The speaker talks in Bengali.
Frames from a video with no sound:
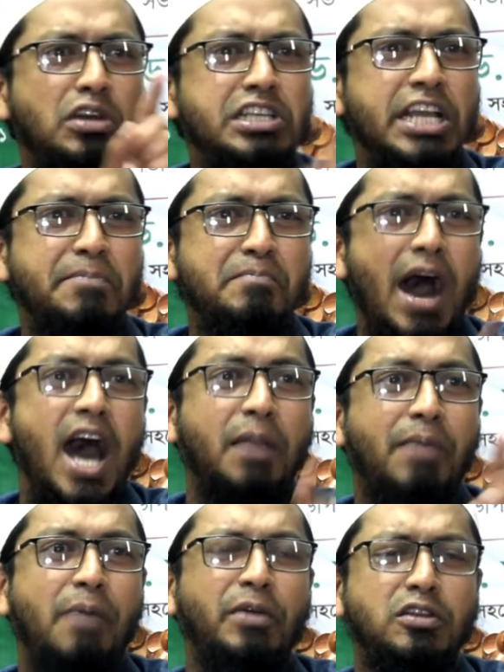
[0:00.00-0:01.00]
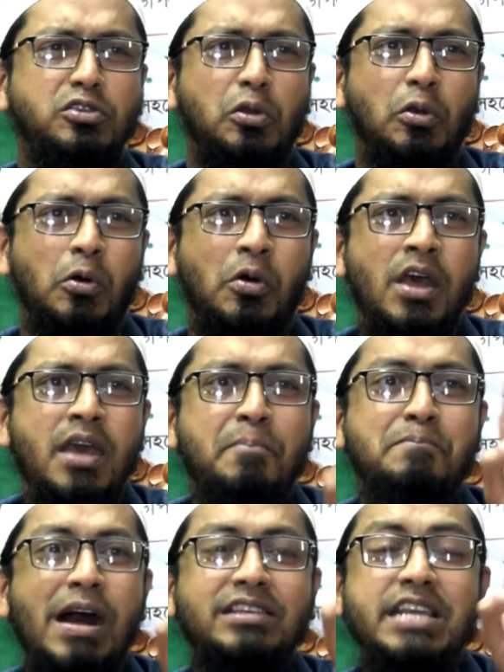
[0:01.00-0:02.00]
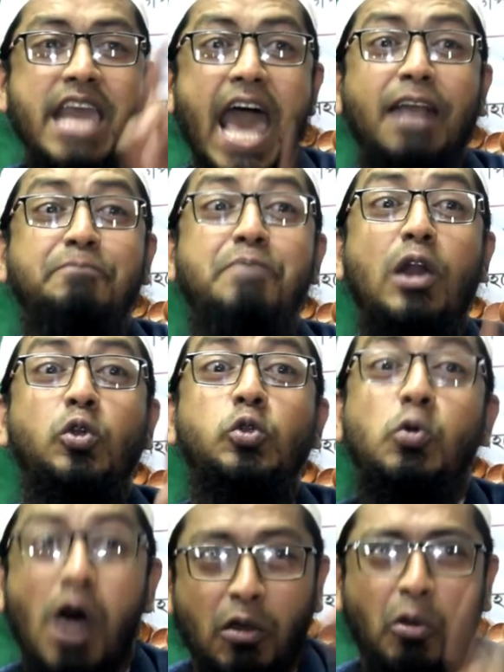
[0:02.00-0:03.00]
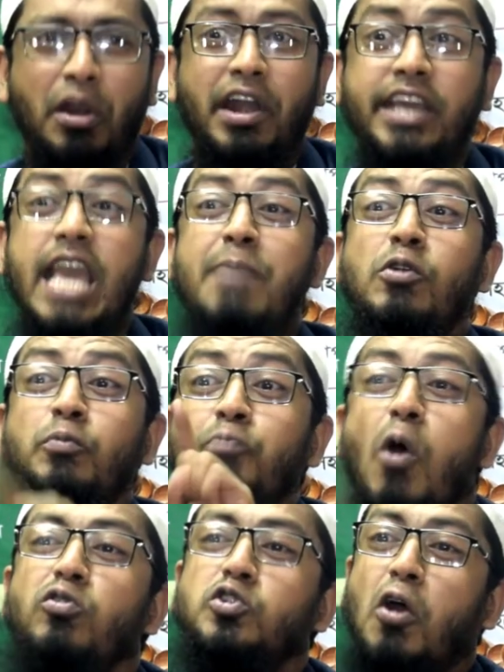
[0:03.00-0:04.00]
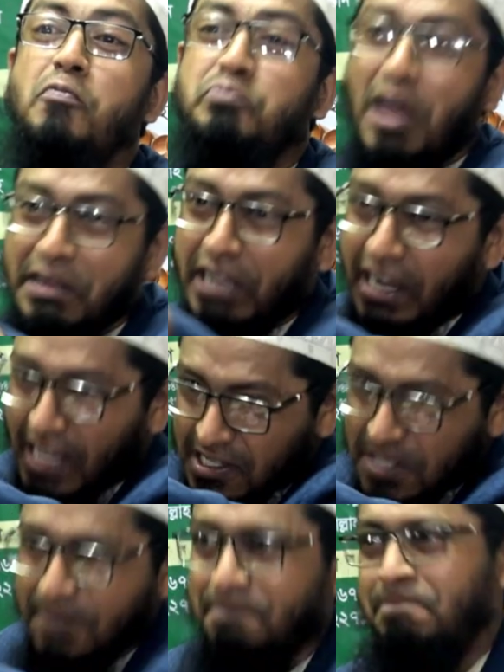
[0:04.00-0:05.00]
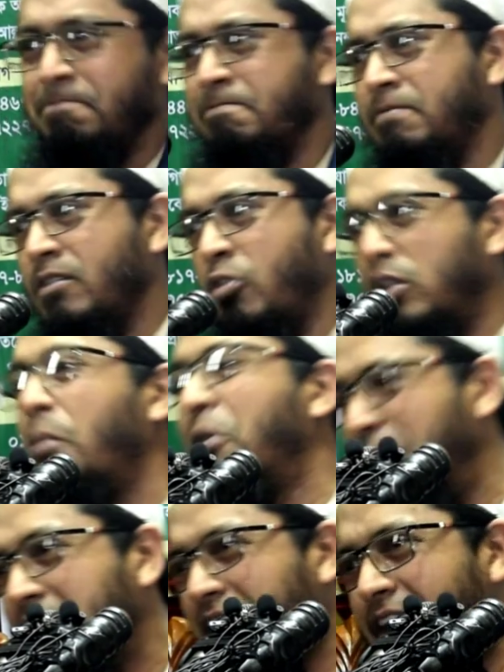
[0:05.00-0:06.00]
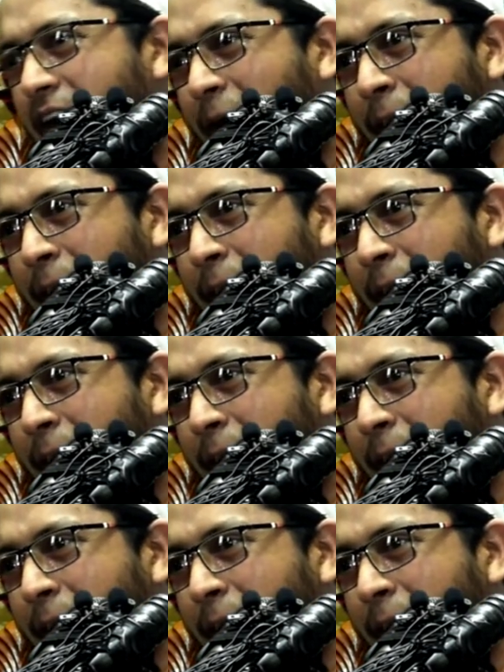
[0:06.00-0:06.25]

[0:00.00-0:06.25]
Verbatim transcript: নিজের মার বাপের জন্য মাসে একবারও দোয়া করে নাই এমন বহু সন্তান এখানে আছে কথা বলুন ঠিক কিনা